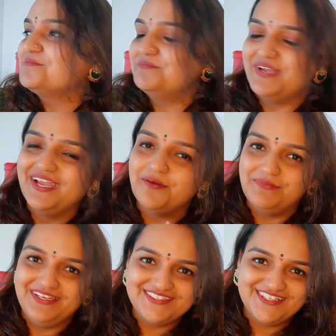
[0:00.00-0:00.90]
मैं
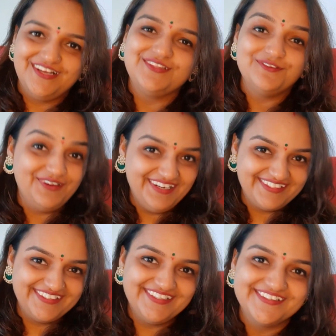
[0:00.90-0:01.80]
हमेशा त्यौहार
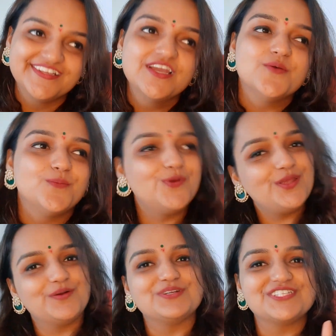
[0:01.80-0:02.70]
के दिन
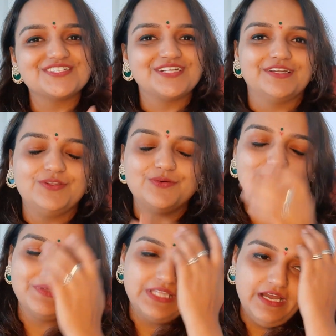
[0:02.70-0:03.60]
पूरी कोशिश करती हूँ कि
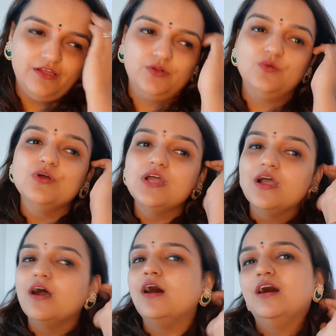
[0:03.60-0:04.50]
मैं तैयार हूँ
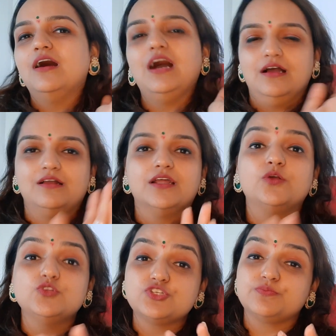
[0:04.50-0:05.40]
uh, अगर
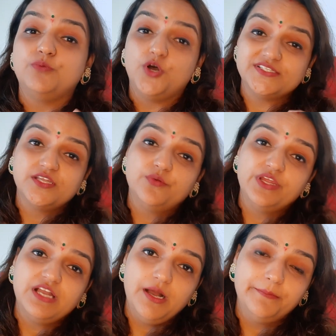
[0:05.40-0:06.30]
कुछ बहुत ज़रूरी
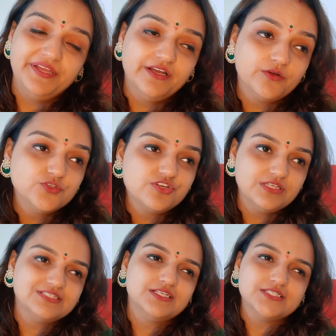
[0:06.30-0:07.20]
काम है या कुछ
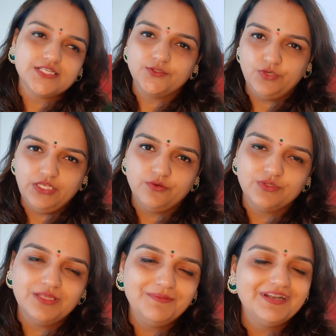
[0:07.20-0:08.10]
रीज़न्स हैं तो नहीं
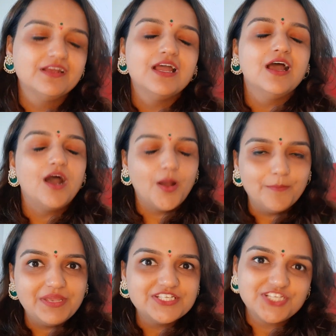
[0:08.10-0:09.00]
होती पर
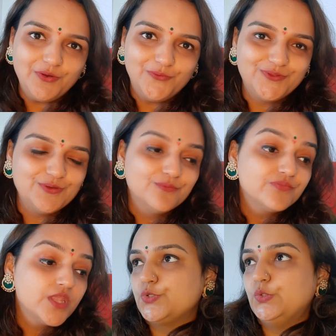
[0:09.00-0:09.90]
हमेशा होती हूँ
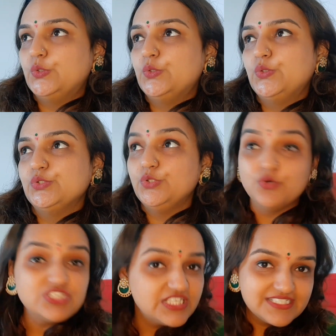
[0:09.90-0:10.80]
तो दो
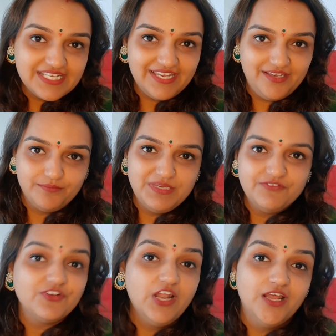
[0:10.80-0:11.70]
चीज़ें हैं अभी
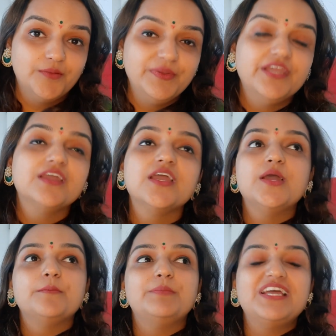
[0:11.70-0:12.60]
फ़िलहाल में
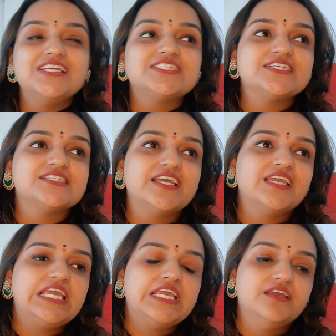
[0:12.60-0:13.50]
पहली चीज़ है
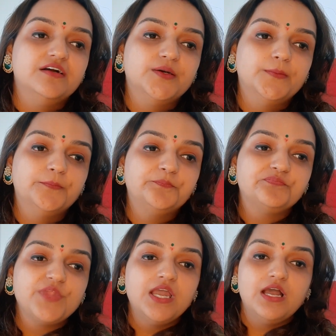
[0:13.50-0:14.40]
कि um,
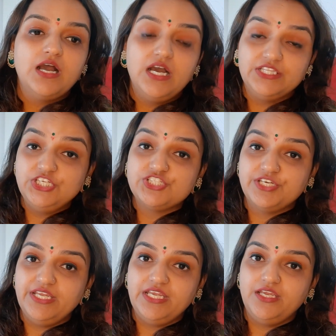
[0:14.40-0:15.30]

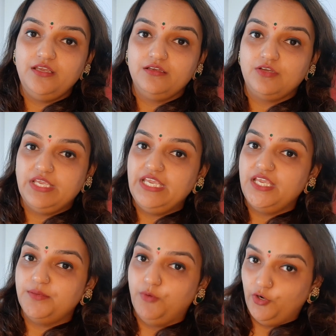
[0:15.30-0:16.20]
अधिशी की
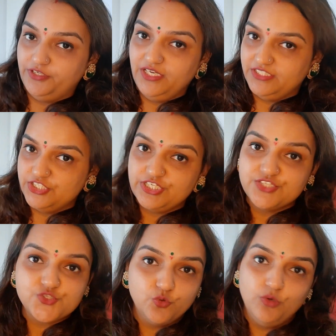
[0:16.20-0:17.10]
बॉटल अधिशी
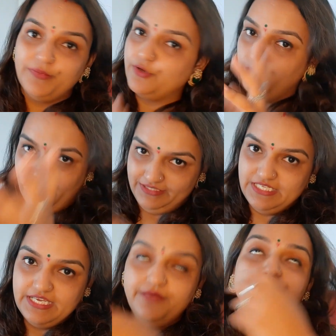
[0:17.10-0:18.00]
स्कूल में घुमा दी
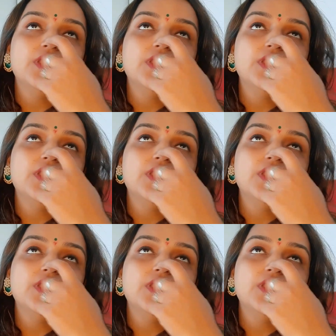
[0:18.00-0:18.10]
है